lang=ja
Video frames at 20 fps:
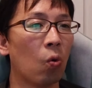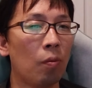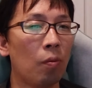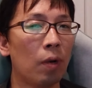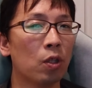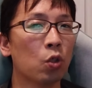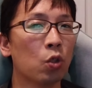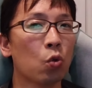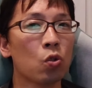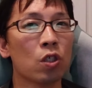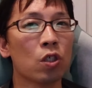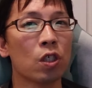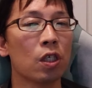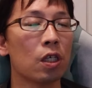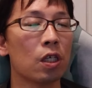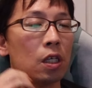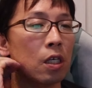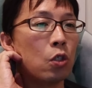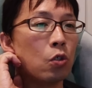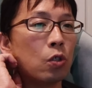まあ常
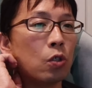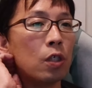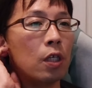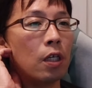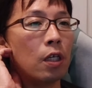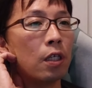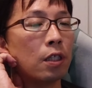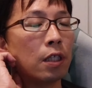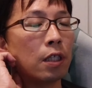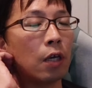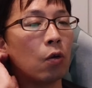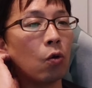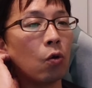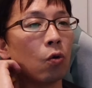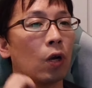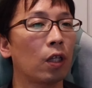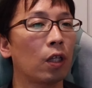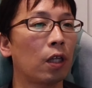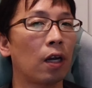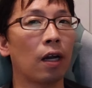時10人前後
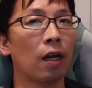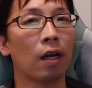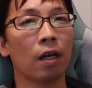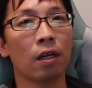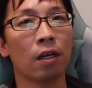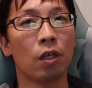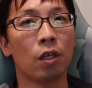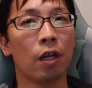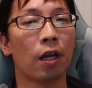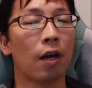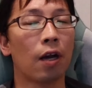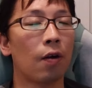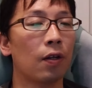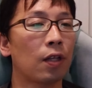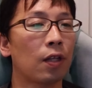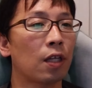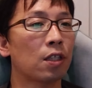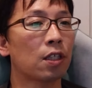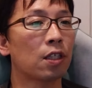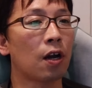の方が入れ替わり
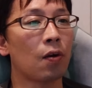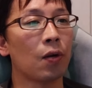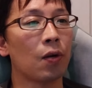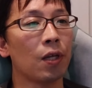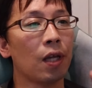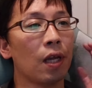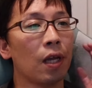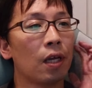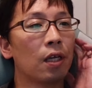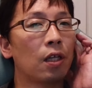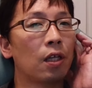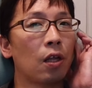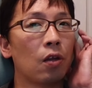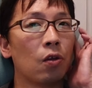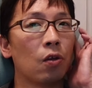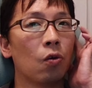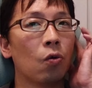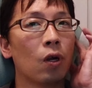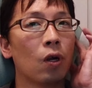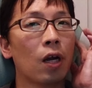立ち替わりで来てる
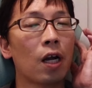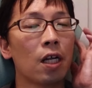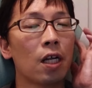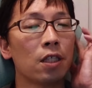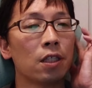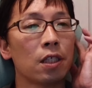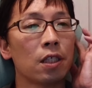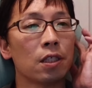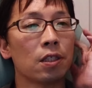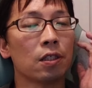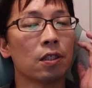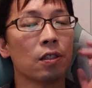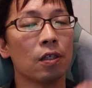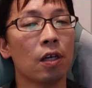ような感じです。